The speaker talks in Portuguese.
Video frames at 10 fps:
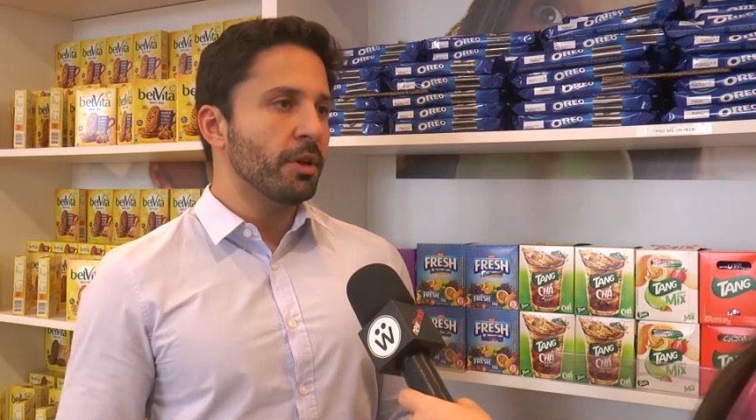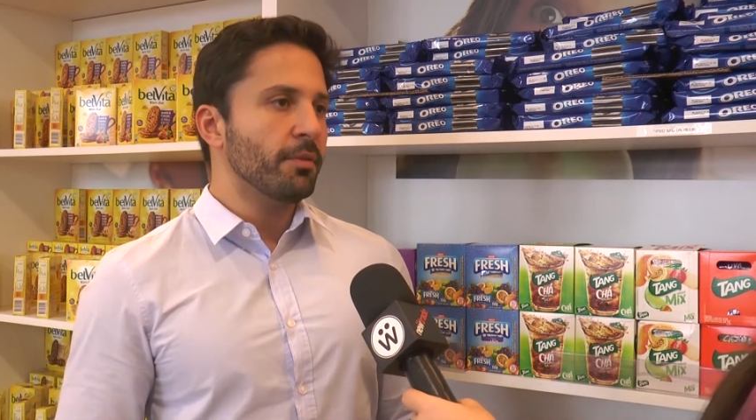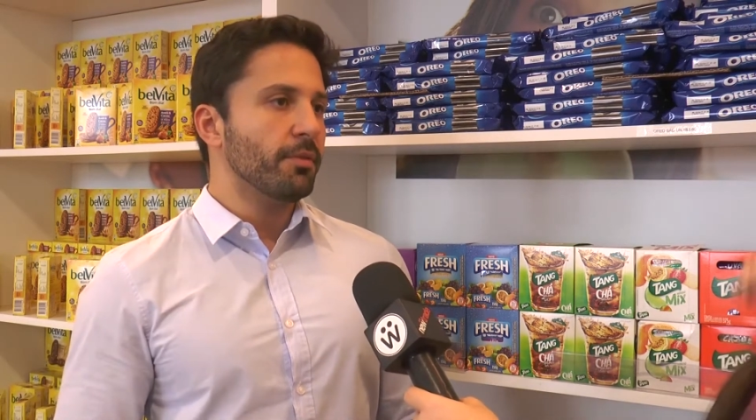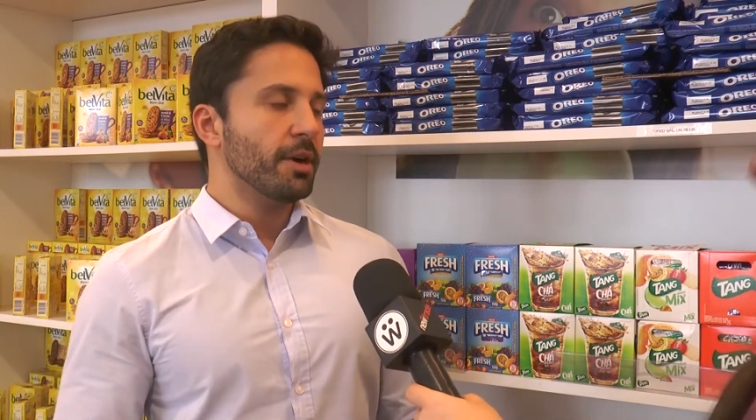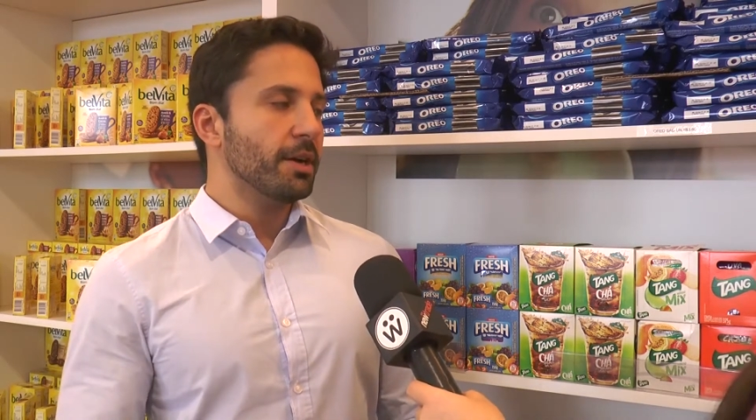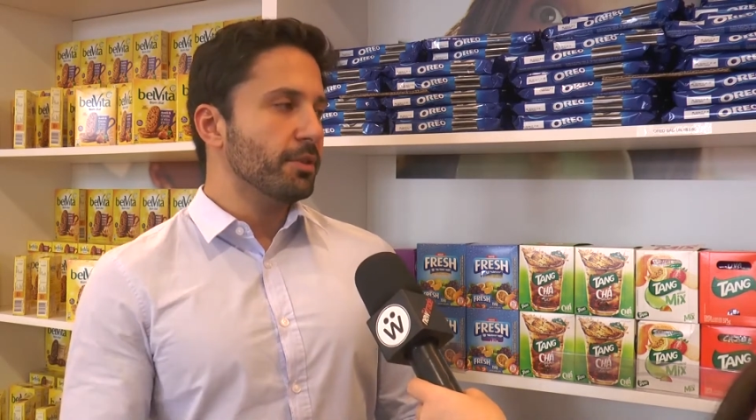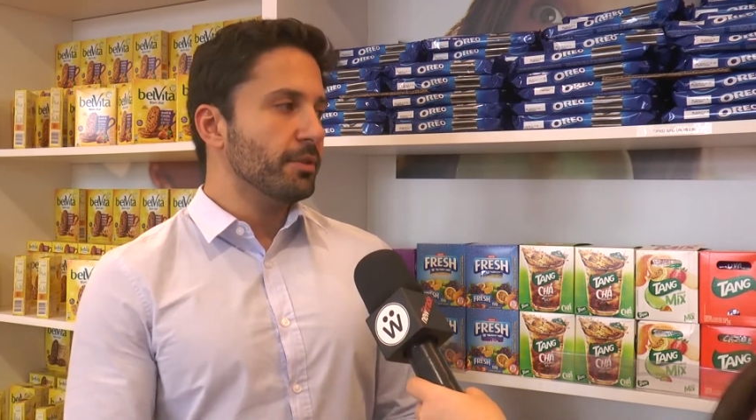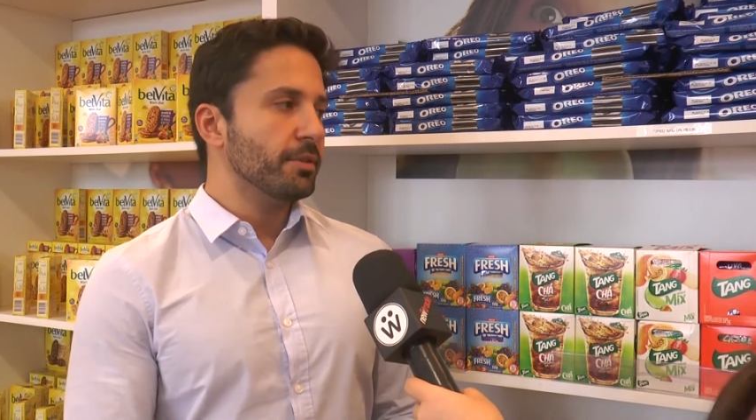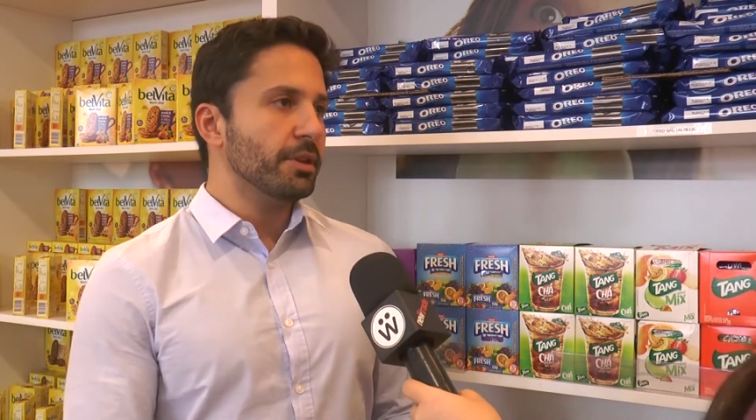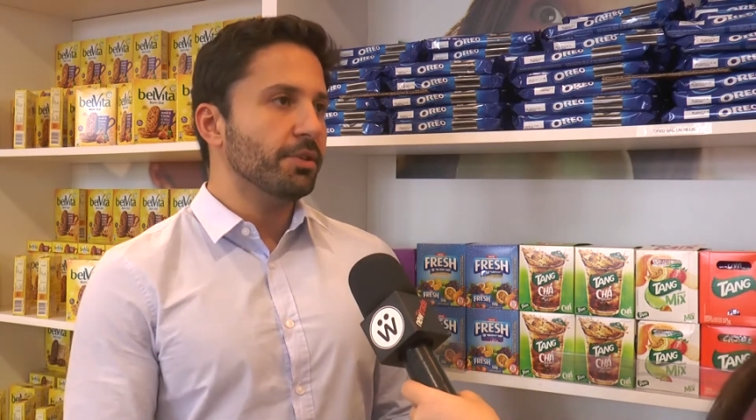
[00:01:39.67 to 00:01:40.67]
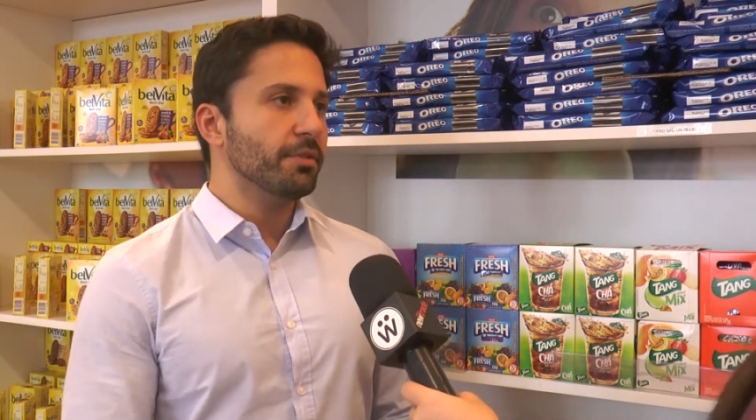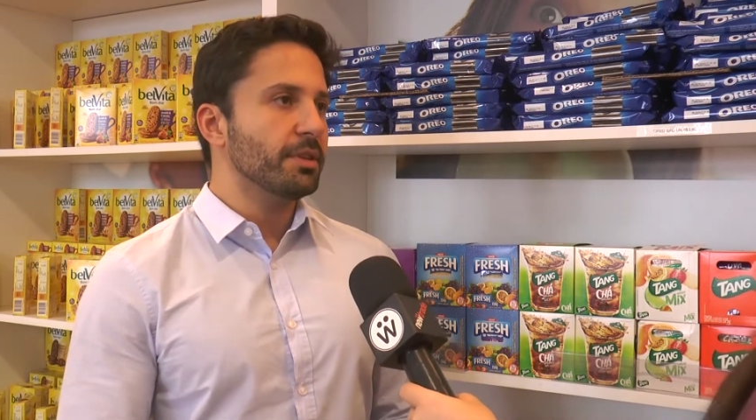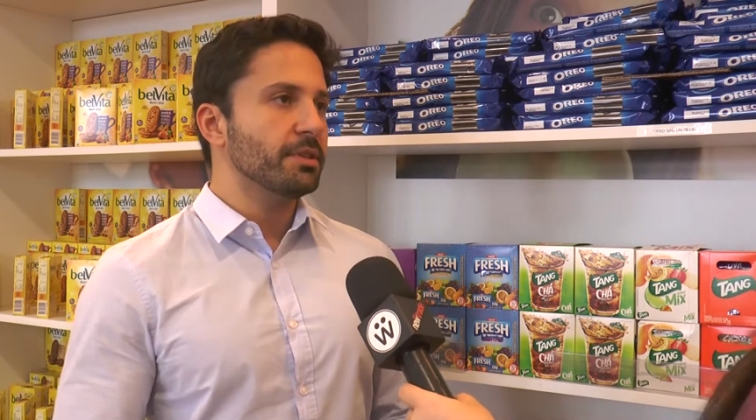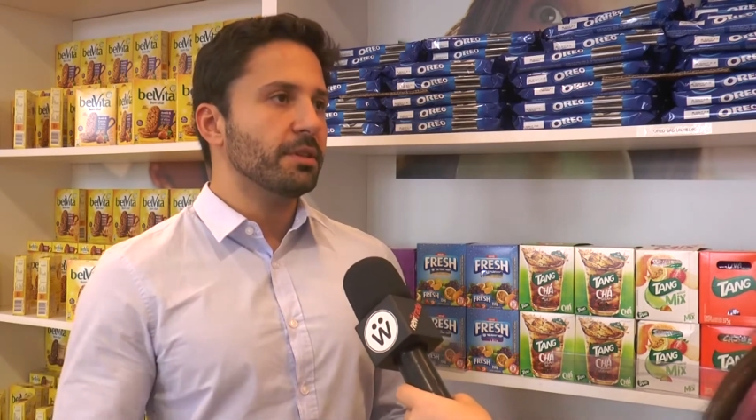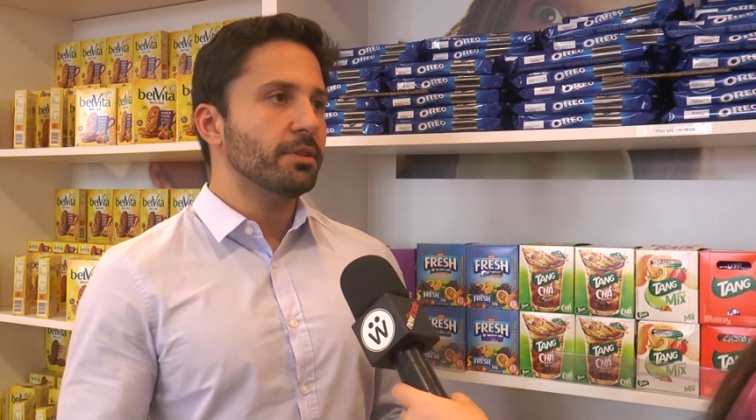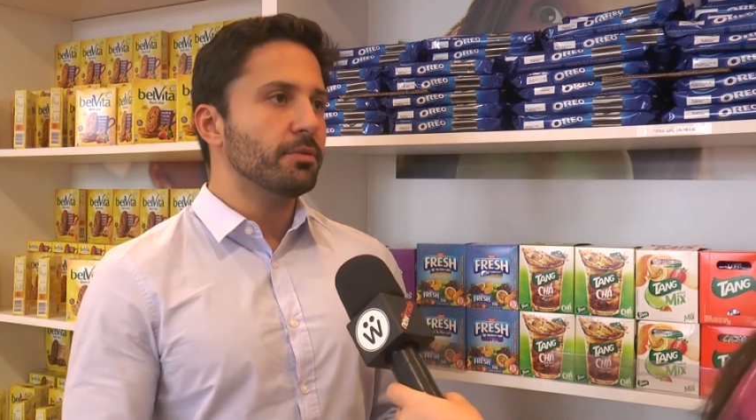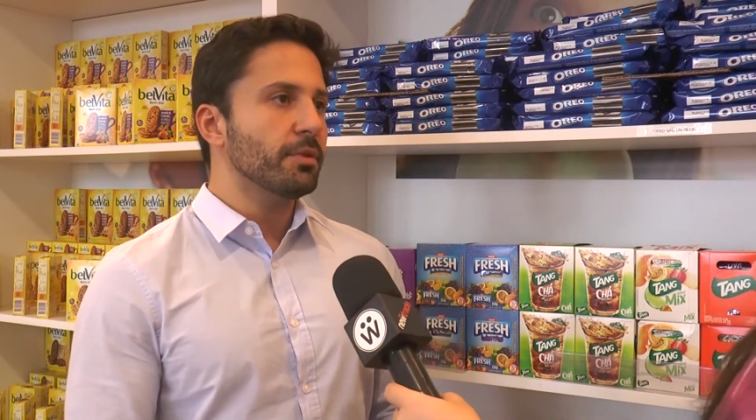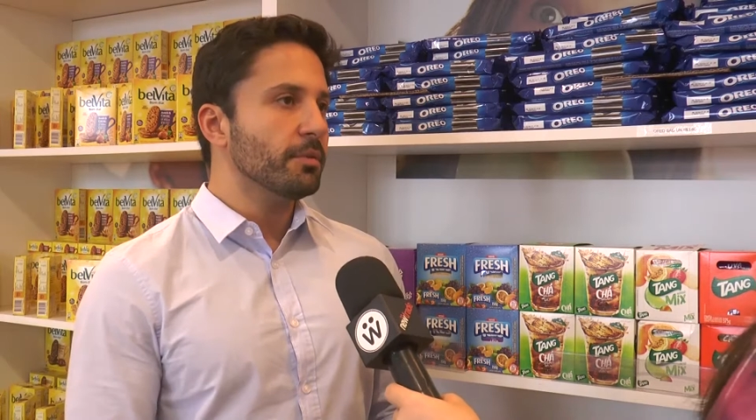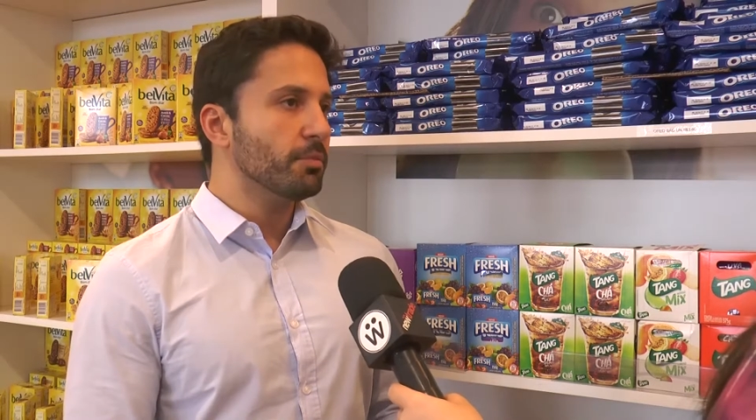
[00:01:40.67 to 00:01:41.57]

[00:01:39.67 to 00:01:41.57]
focado em inovação,